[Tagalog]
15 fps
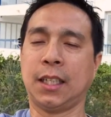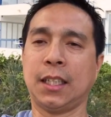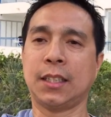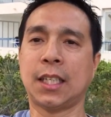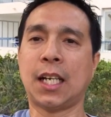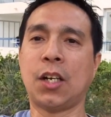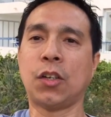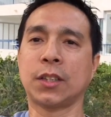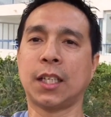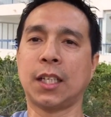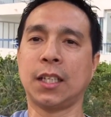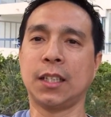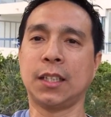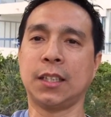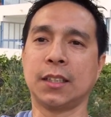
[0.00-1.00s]
it's a
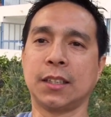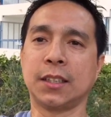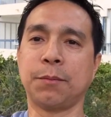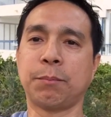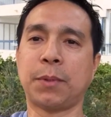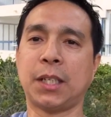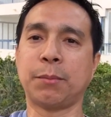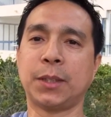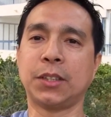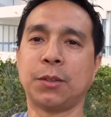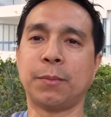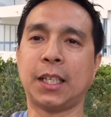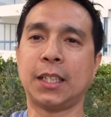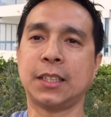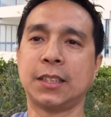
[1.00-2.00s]
hotel here in Palma
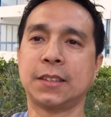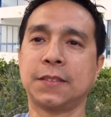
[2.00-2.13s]
Nova.